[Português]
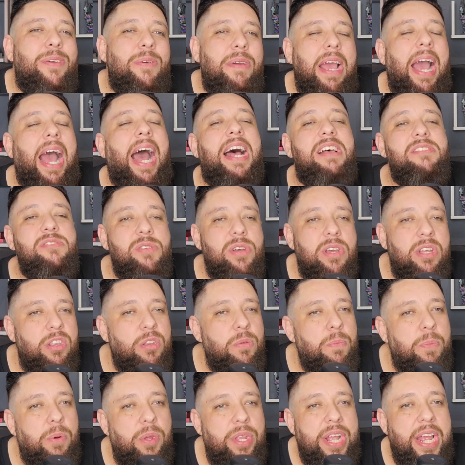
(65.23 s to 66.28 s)
e raso que tu
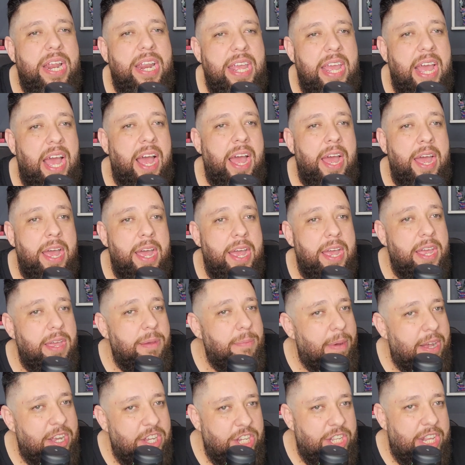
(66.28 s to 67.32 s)
poderia
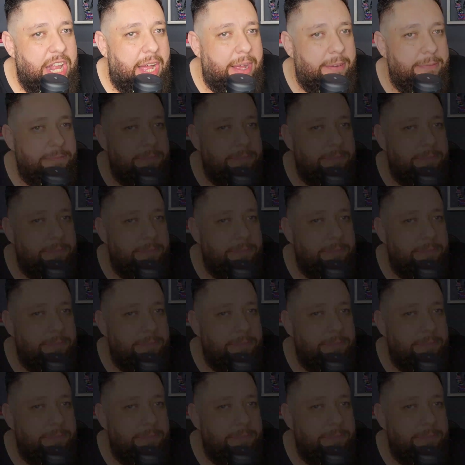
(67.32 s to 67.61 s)
imaginar.